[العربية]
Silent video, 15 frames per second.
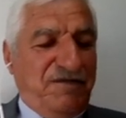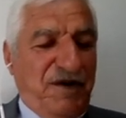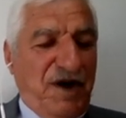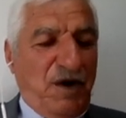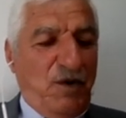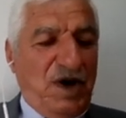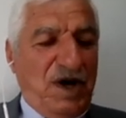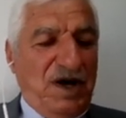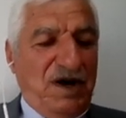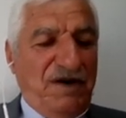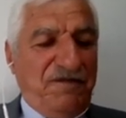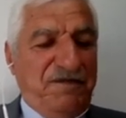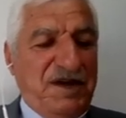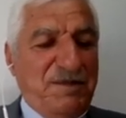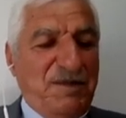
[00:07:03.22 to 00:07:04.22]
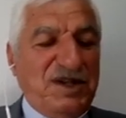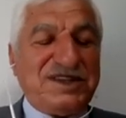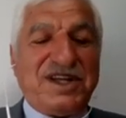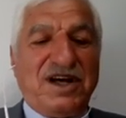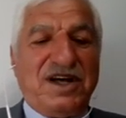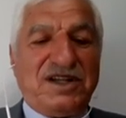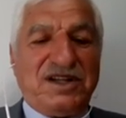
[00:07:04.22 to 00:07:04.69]
فهو في
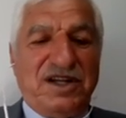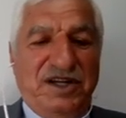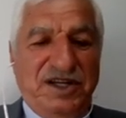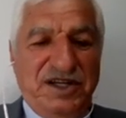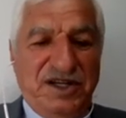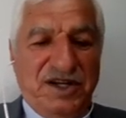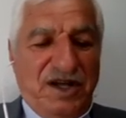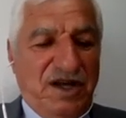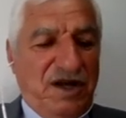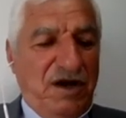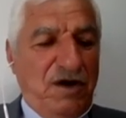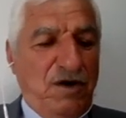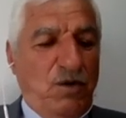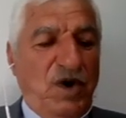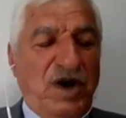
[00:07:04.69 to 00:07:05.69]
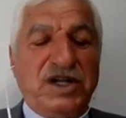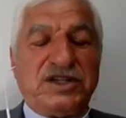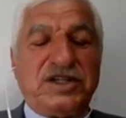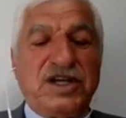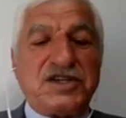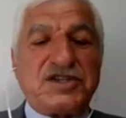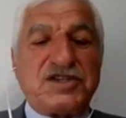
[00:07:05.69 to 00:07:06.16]
منطقة الحيرة
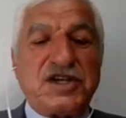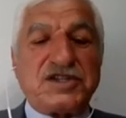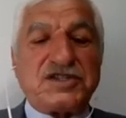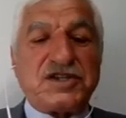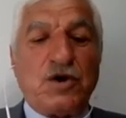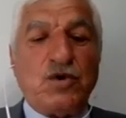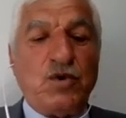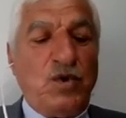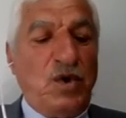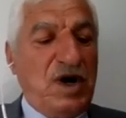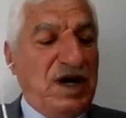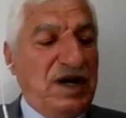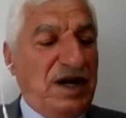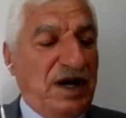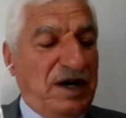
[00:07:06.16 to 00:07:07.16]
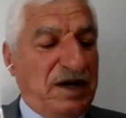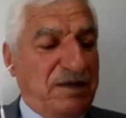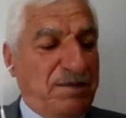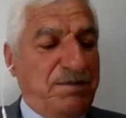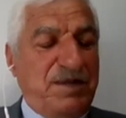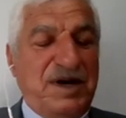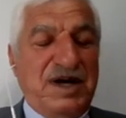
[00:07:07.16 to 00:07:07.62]
وقد أسسه
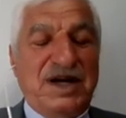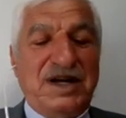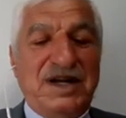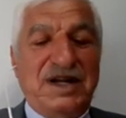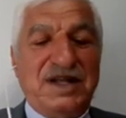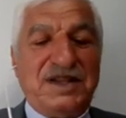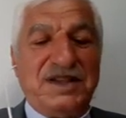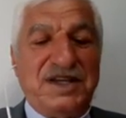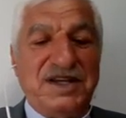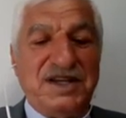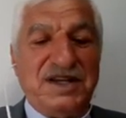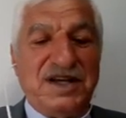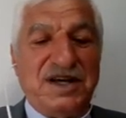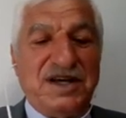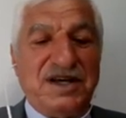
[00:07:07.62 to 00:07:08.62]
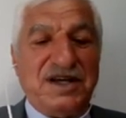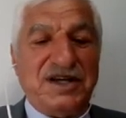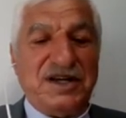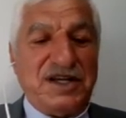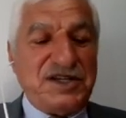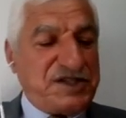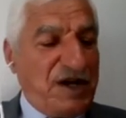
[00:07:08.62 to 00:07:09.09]
العرب الذين
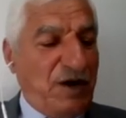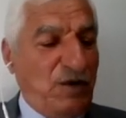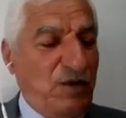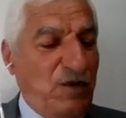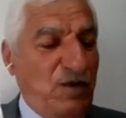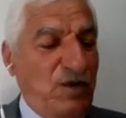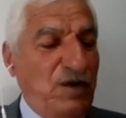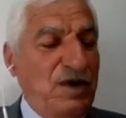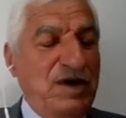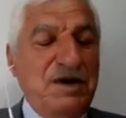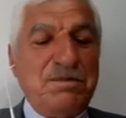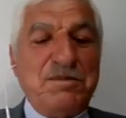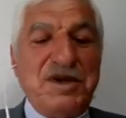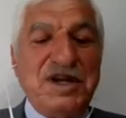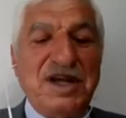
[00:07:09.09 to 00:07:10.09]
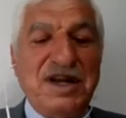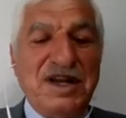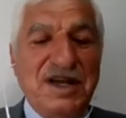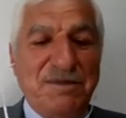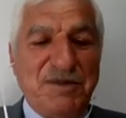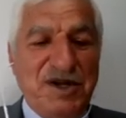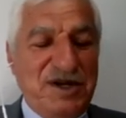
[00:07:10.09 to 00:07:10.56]
نزحوا من
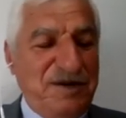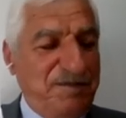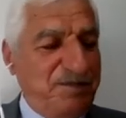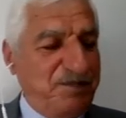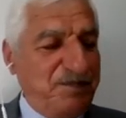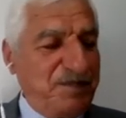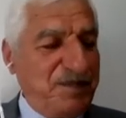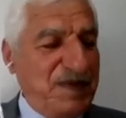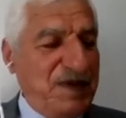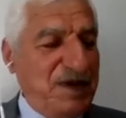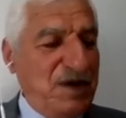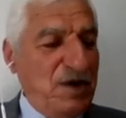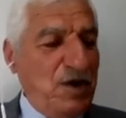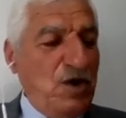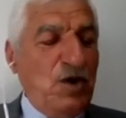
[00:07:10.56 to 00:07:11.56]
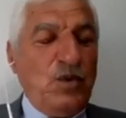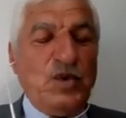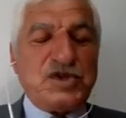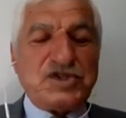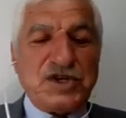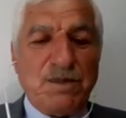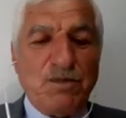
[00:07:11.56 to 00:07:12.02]
اليمن
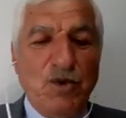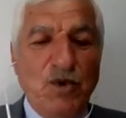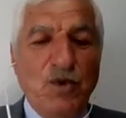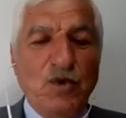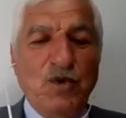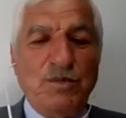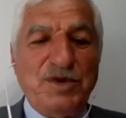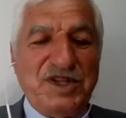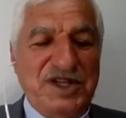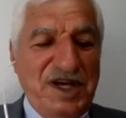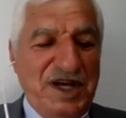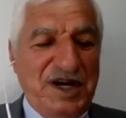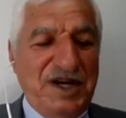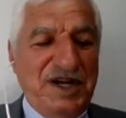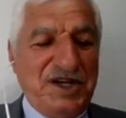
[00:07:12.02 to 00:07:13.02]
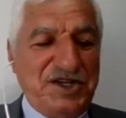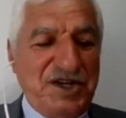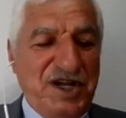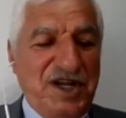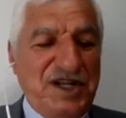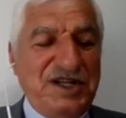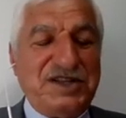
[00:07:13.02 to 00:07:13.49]
وسموه بدير
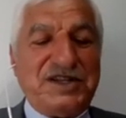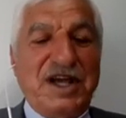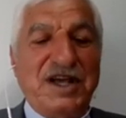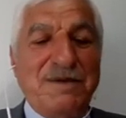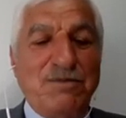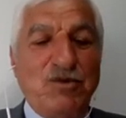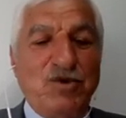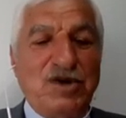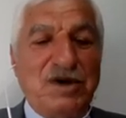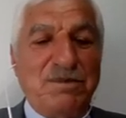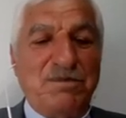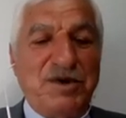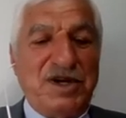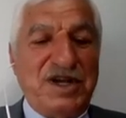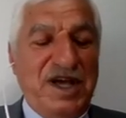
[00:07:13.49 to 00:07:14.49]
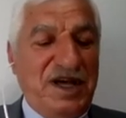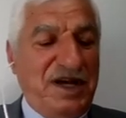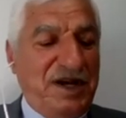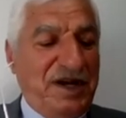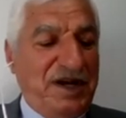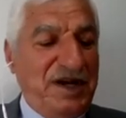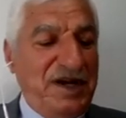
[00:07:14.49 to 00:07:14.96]
نجران تيمنا
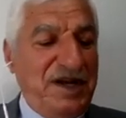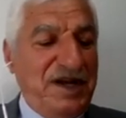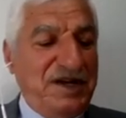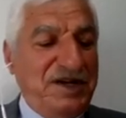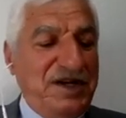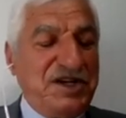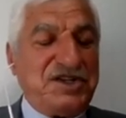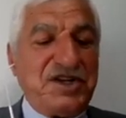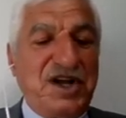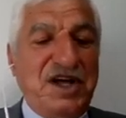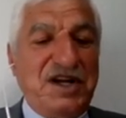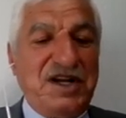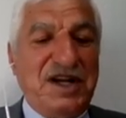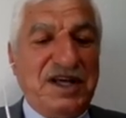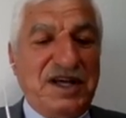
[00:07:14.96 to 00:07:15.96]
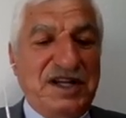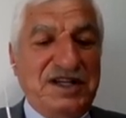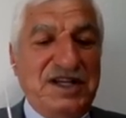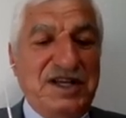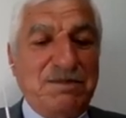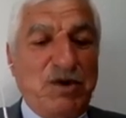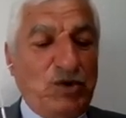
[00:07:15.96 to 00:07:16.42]
بدير نجران
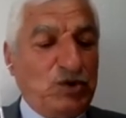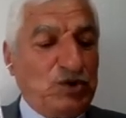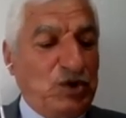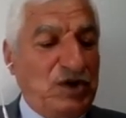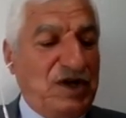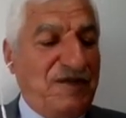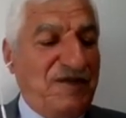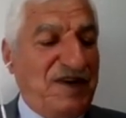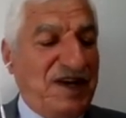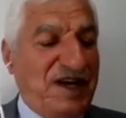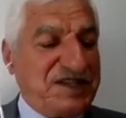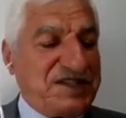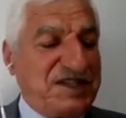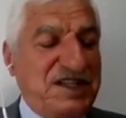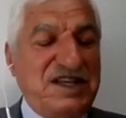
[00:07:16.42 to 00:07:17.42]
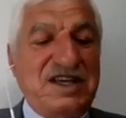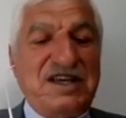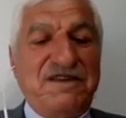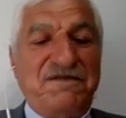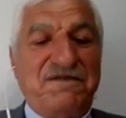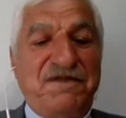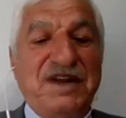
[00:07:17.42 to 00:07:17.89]
القديم موطنهم
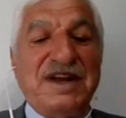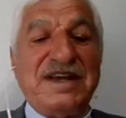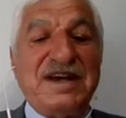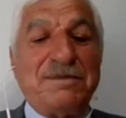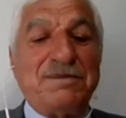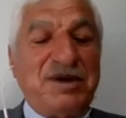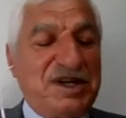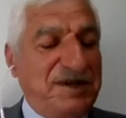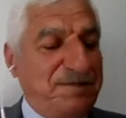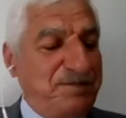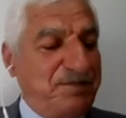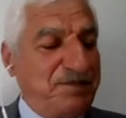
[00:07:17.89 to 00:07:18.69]
الأصلي في اليمن